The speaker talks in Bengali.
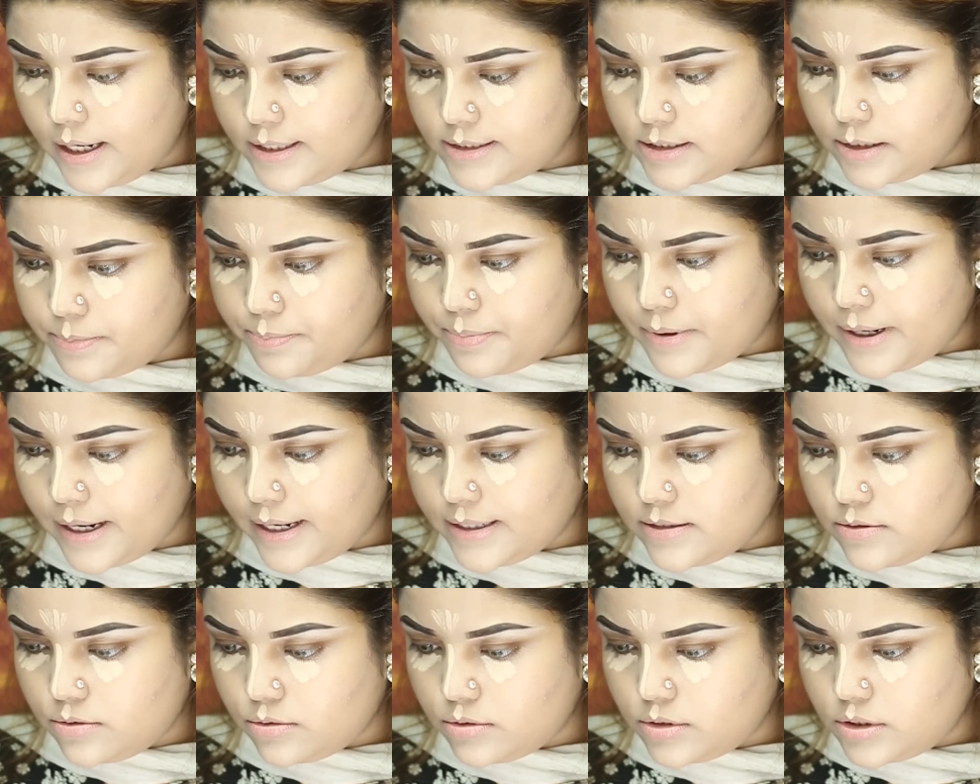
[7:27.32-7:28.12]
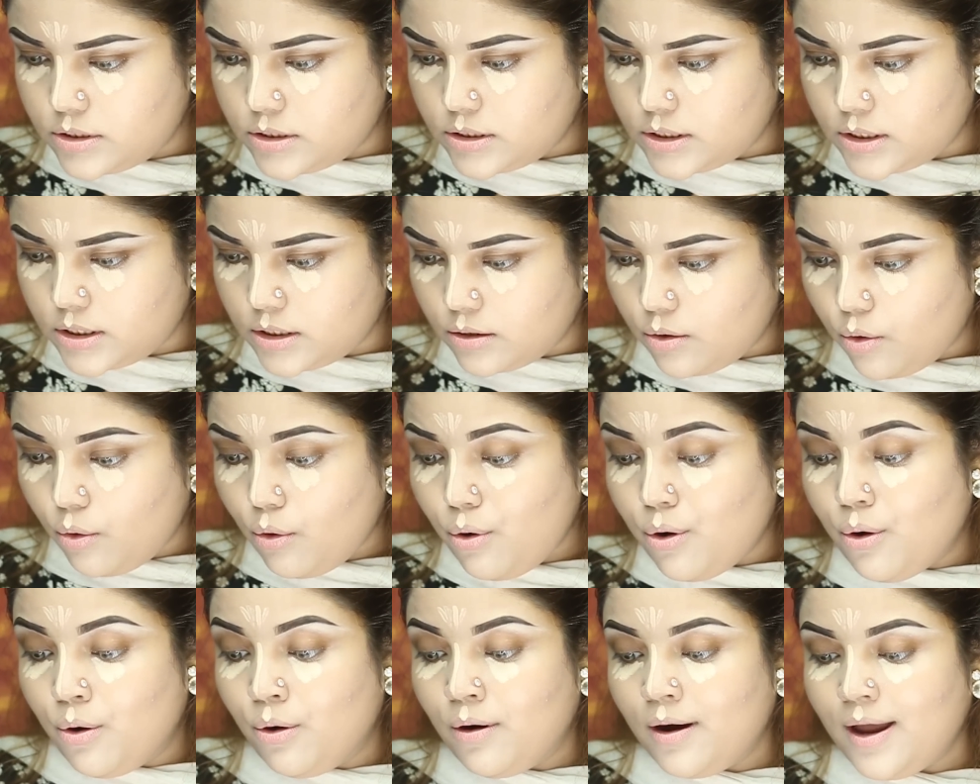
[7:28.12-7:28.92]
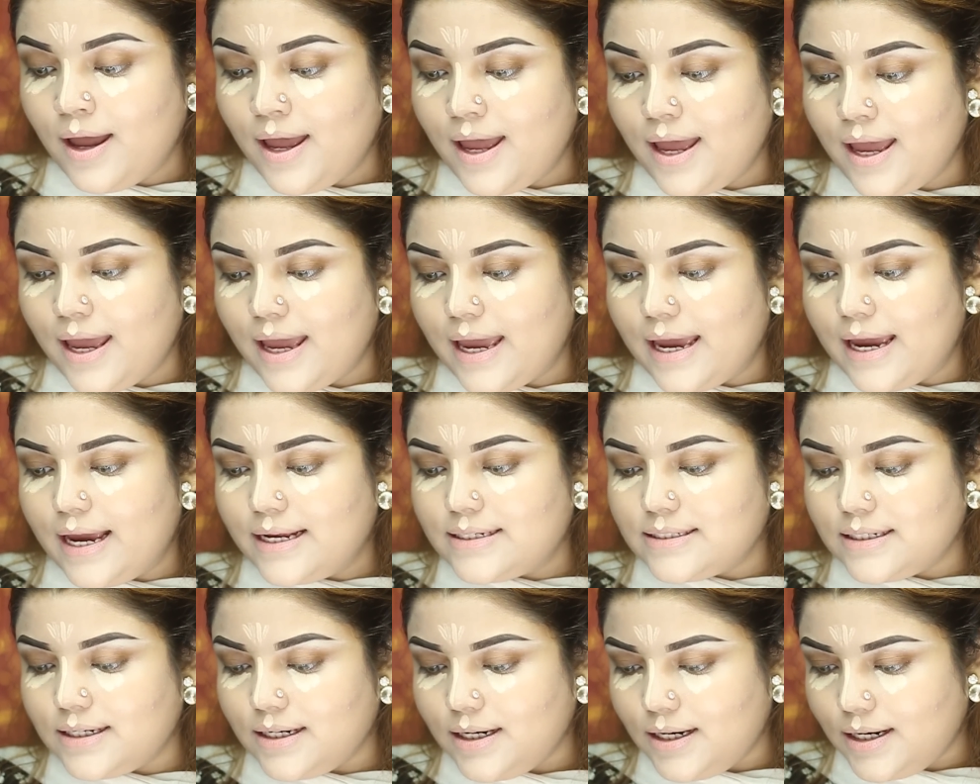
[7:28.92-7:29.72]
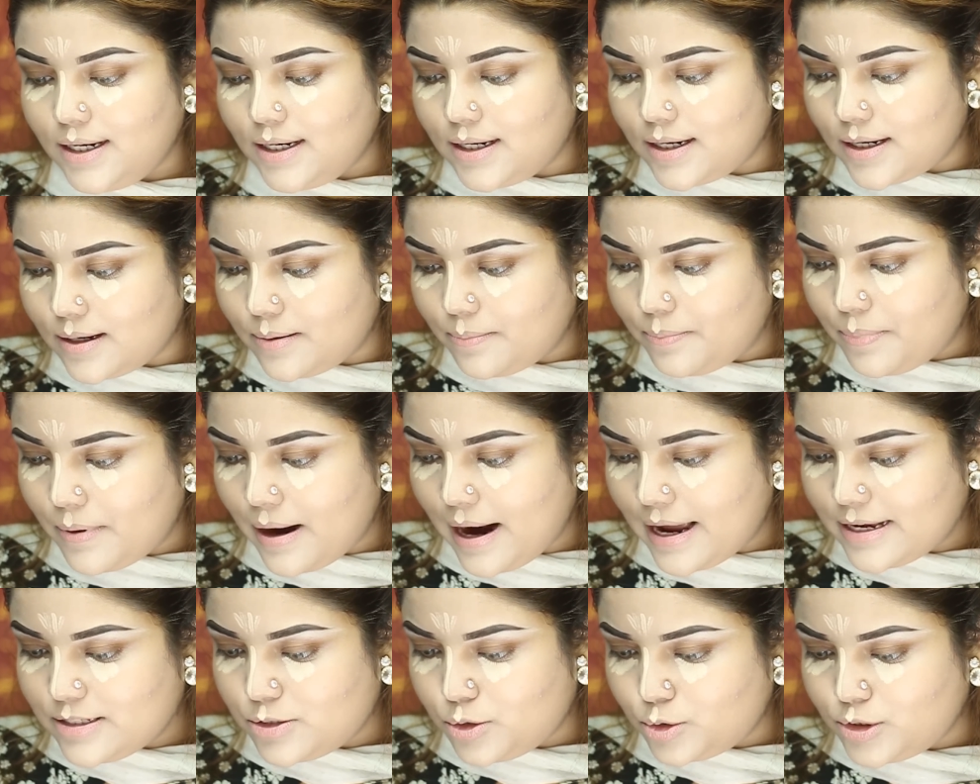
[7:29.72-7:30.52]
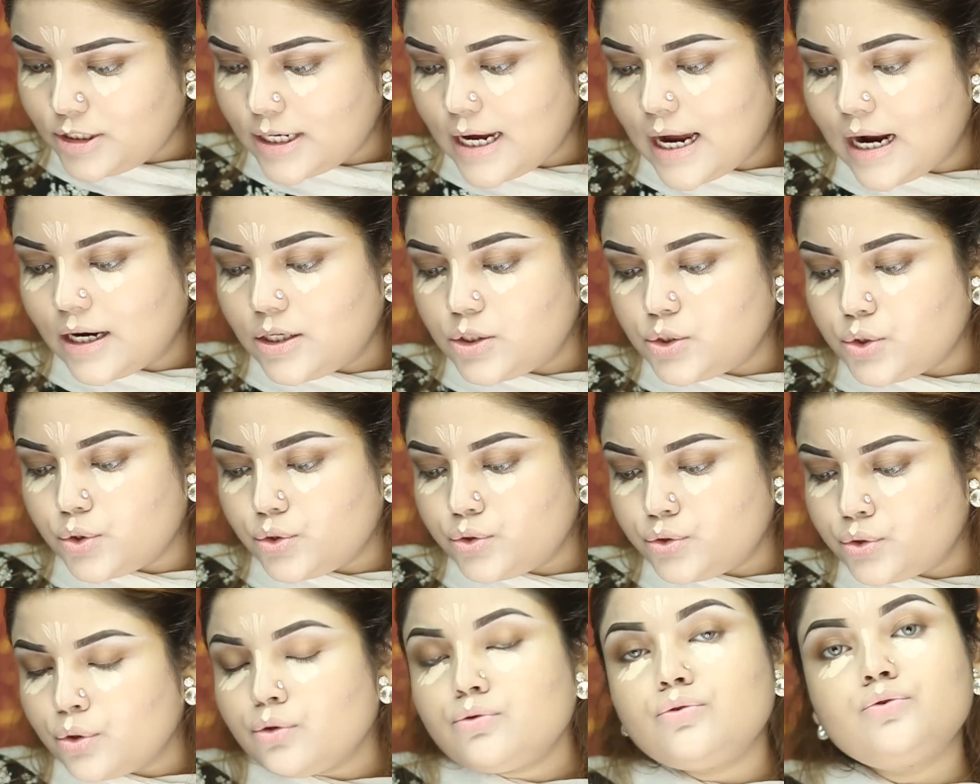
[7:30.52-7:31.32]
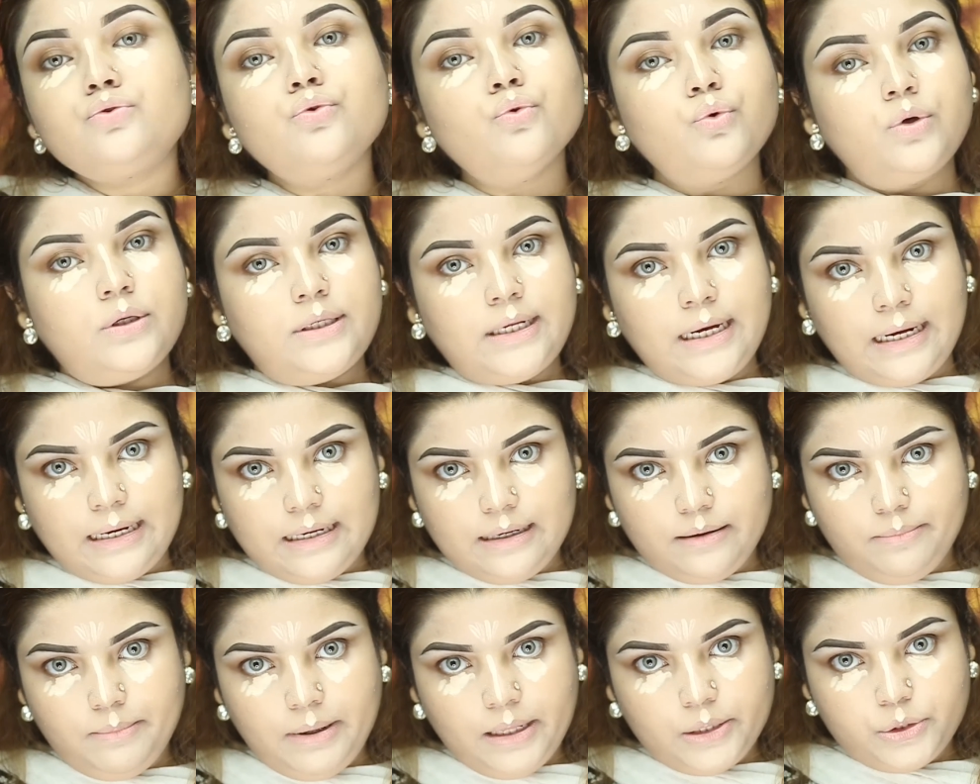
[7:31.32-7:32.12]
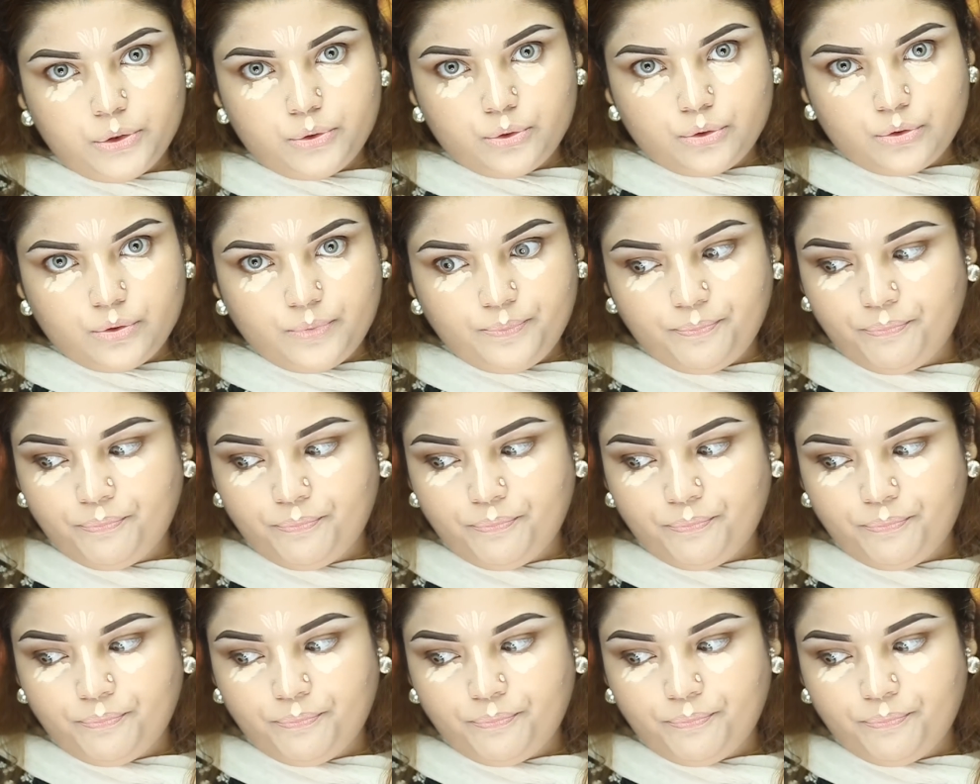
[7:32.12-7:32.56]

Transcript: এটার প্রাইস হচ্ছে ও এটার প্রাইস হচ্ছে আটশো সত্তর টাকা মাত্র